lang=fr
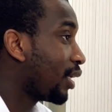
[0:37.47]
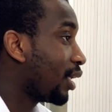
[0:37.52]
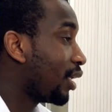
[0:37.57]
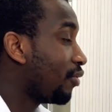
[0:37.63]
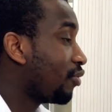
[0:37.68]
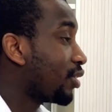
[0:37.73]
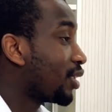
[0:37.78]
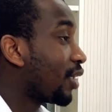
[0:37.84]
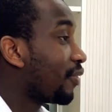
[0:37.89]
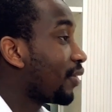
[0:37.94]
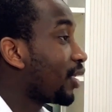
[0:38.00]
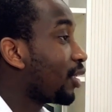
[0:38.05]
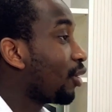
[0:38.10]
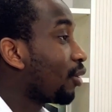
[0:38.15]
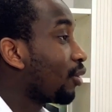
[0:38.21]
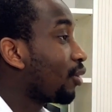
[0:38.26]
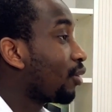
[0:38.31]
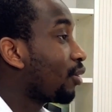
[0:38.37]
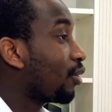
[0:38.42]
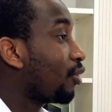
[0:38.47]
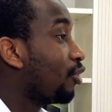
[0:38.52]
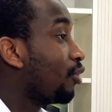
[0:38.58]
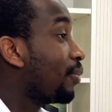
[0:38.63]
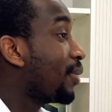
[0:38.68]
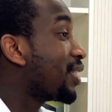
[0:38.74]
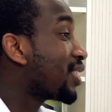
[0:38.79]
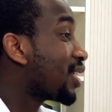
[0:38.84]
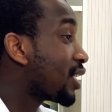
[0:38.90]
Et vous avez dans le
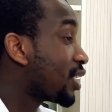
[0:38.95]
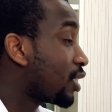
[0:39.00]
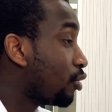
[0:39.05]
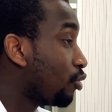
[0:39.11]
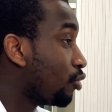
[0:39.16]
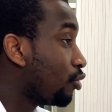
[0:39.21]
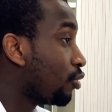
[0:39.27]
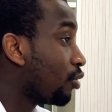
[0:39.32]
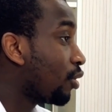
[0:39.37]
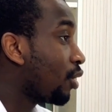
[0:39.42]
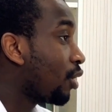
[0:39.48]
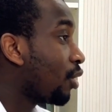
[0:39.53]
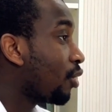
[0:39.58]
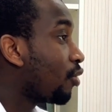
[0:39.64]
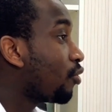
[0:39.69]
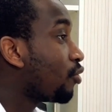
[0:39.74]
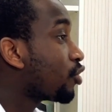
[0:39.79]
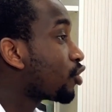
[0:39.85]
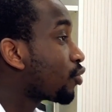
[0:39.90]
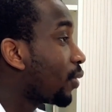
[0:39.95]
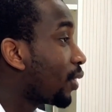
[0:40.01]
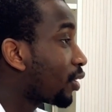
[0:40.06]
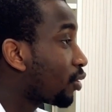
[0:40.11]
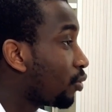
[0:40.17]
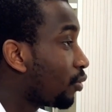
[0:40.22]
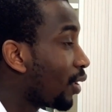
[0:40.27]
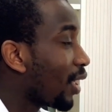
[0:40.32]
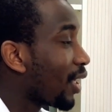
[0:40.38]
messager de Dieu,
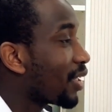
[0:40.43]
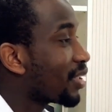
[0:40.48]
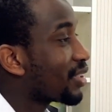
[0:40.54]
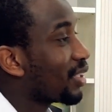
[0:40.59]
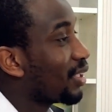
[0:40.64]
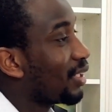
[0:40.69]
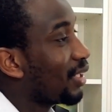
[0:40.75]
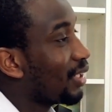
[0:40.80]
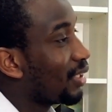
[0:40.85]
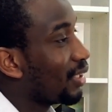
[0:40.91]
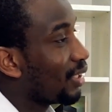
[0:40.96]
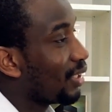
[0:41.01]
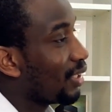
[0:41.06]
Uswatun Hasana,